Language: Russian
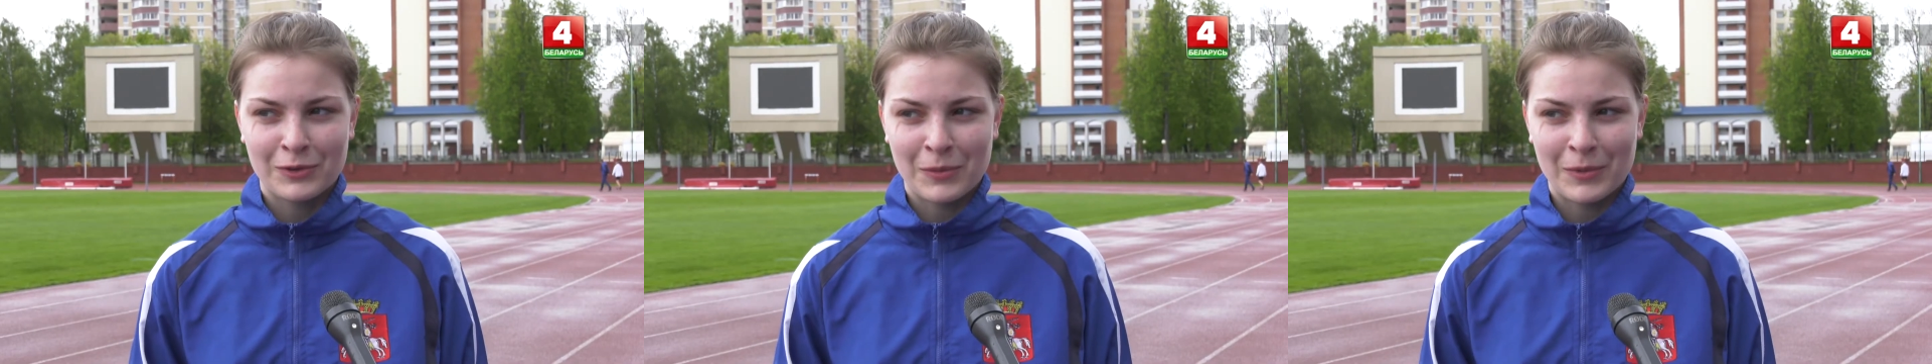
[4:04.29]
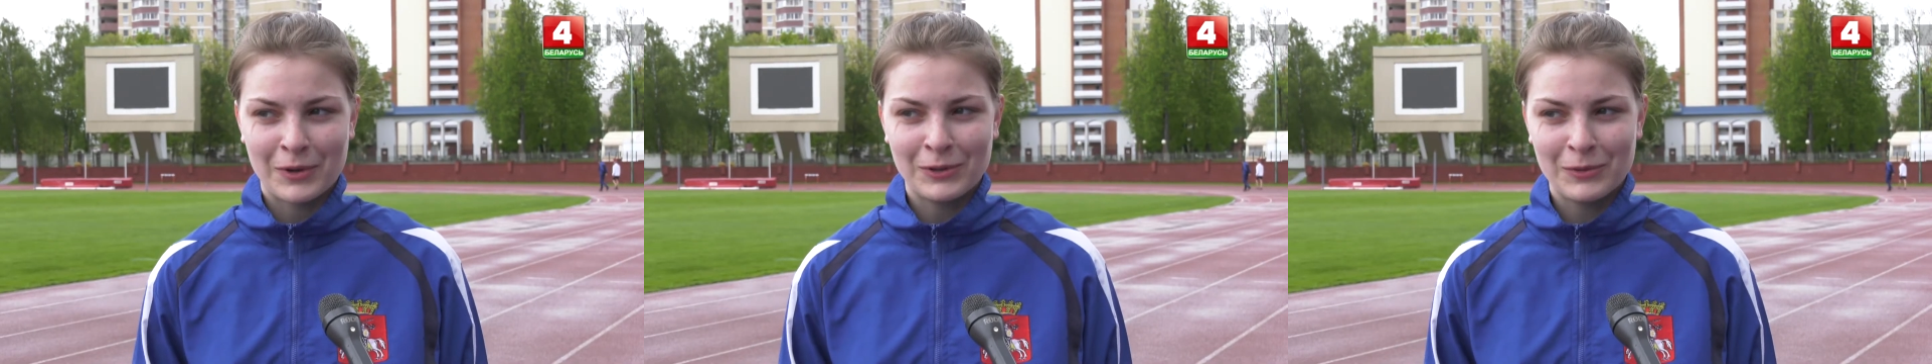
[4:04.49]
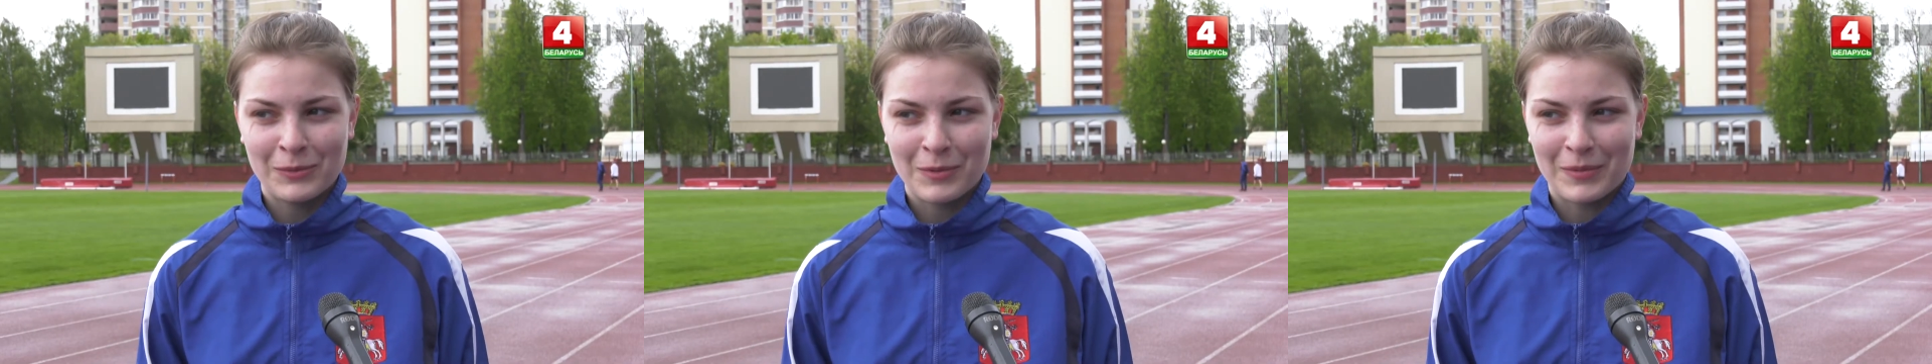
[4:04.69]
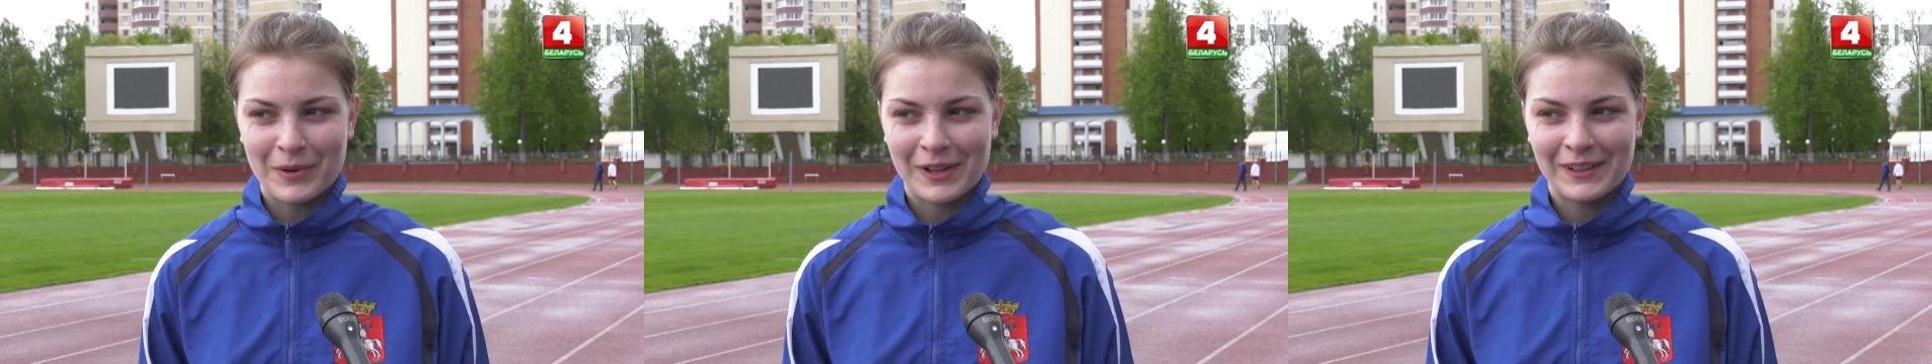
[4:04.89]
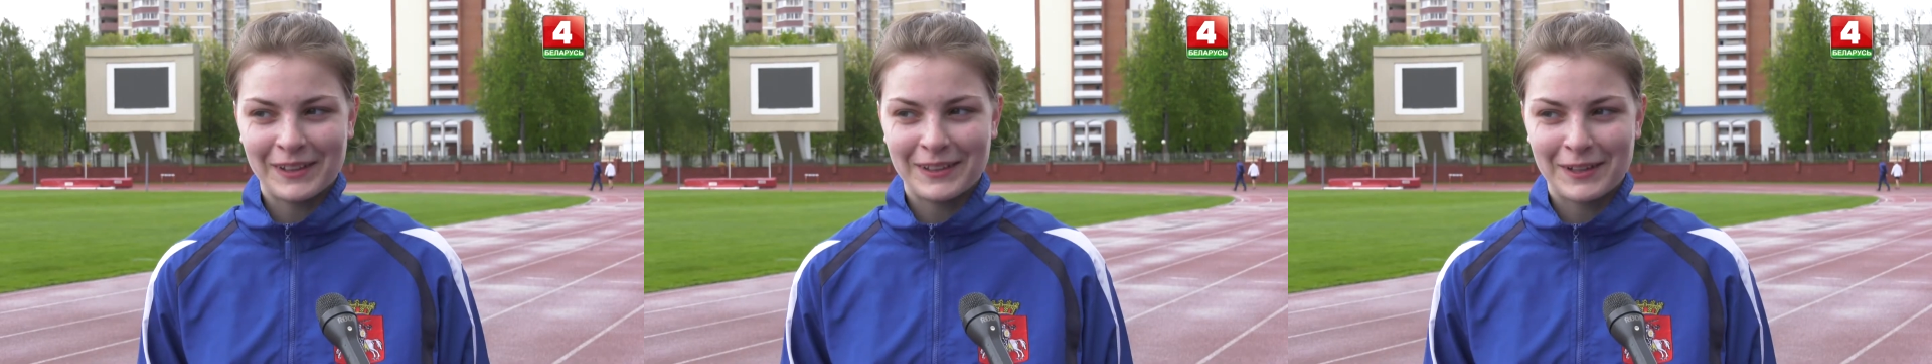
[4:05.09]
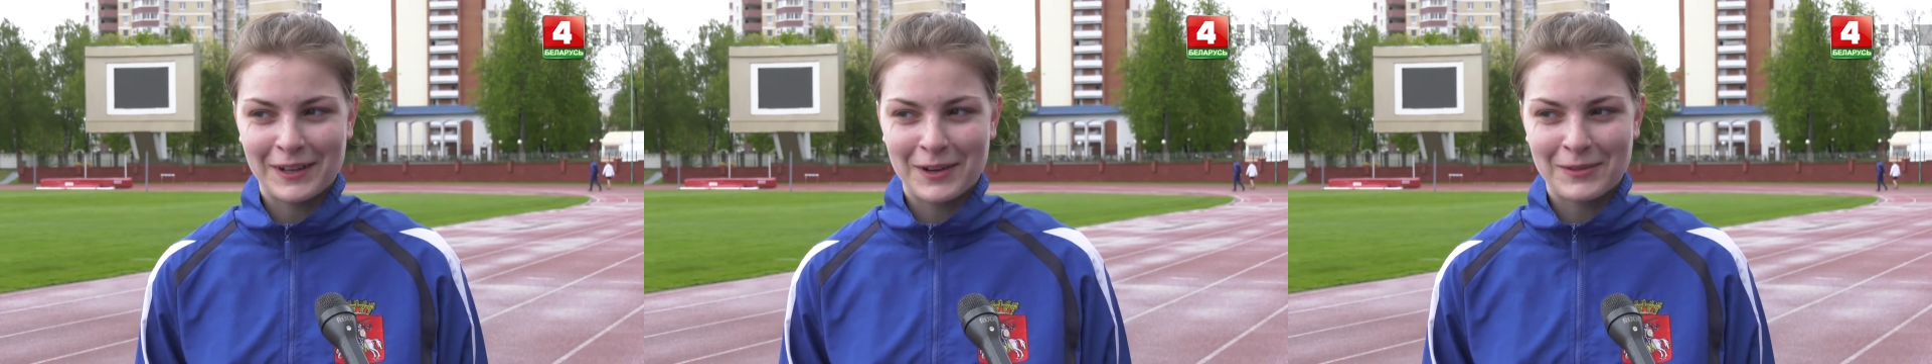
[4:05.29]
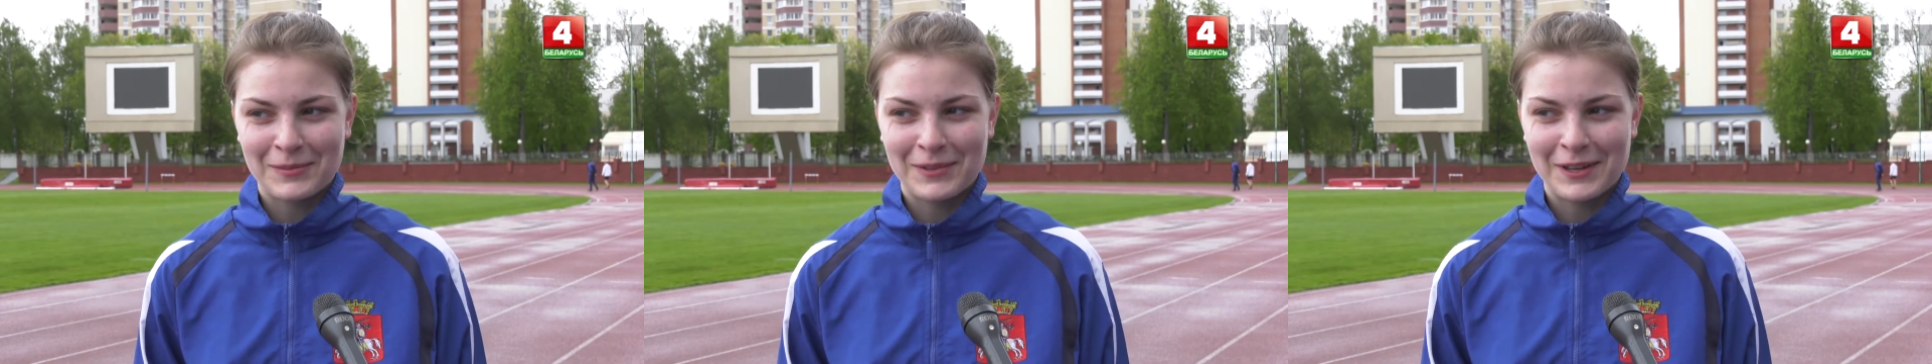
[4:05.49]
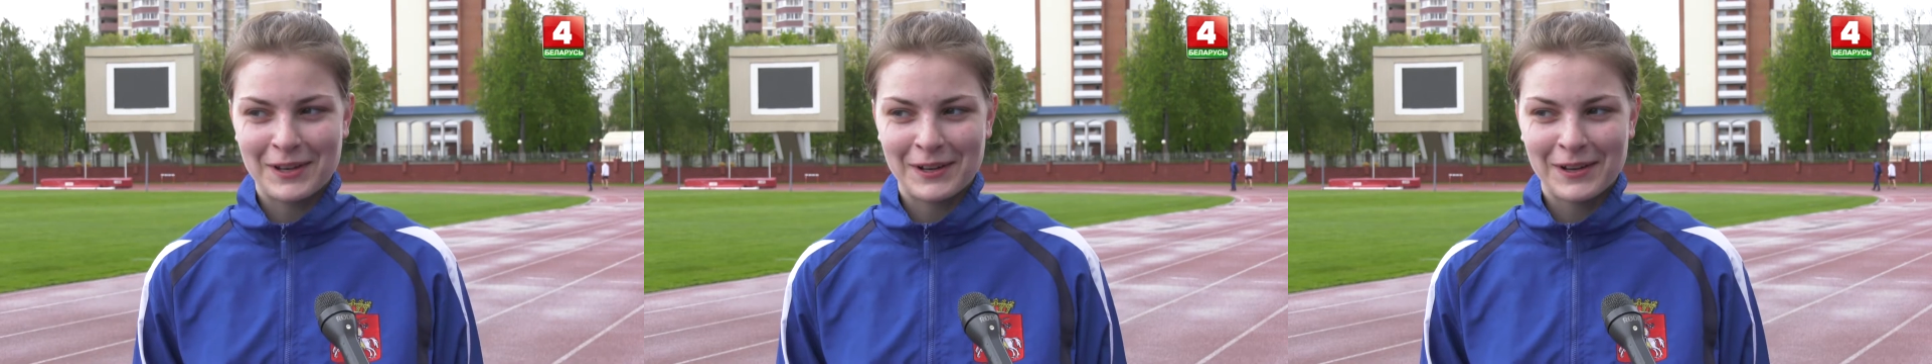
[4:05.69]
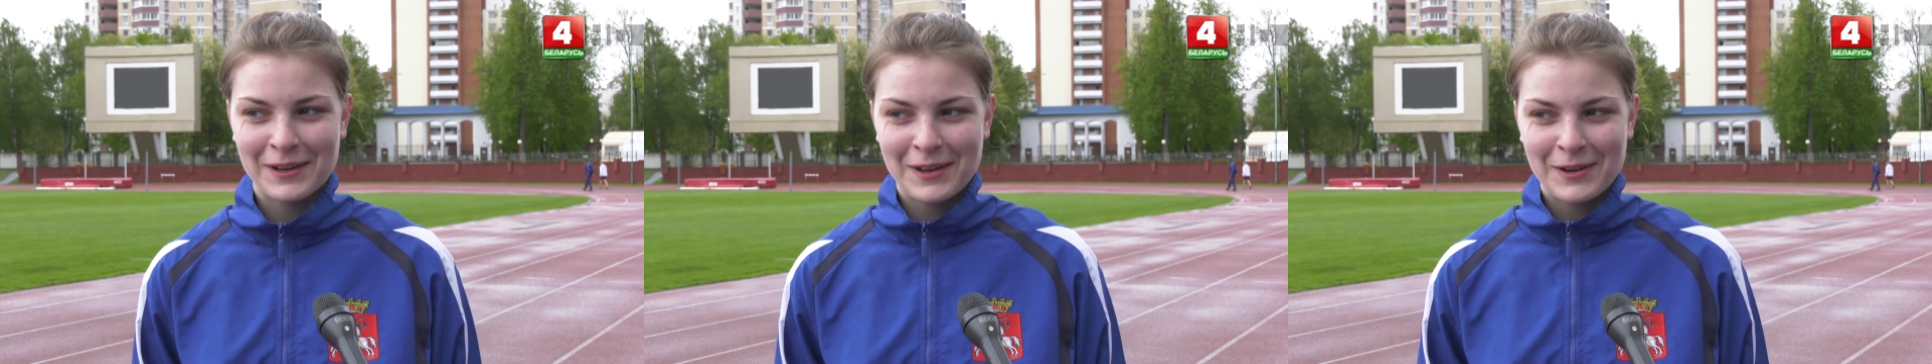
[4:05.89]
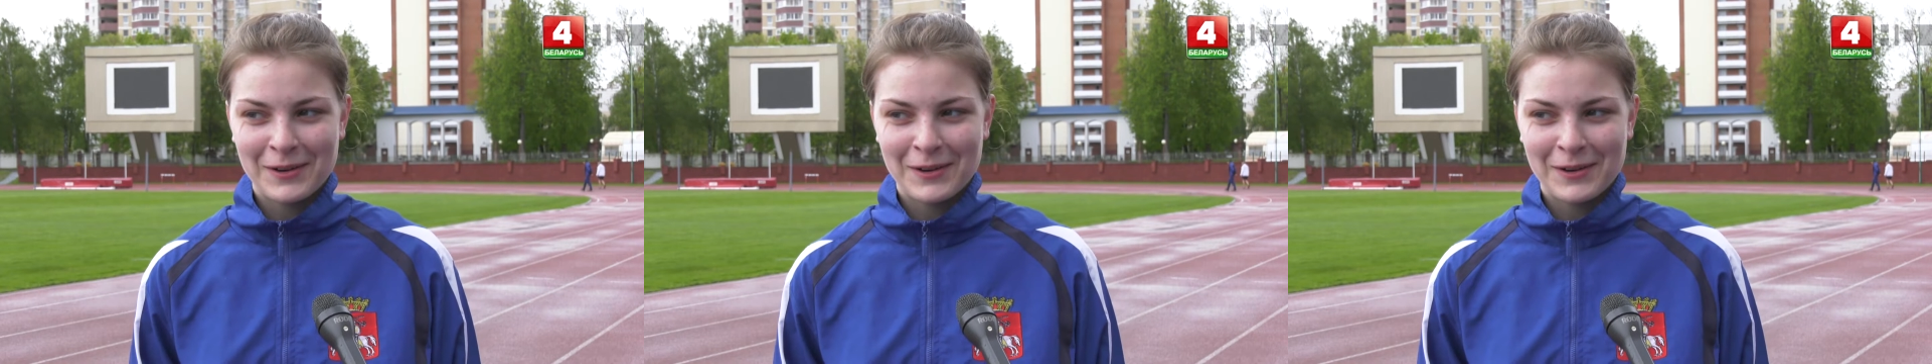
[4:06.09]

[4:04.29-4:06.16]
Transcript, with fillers: команду попала, так как меня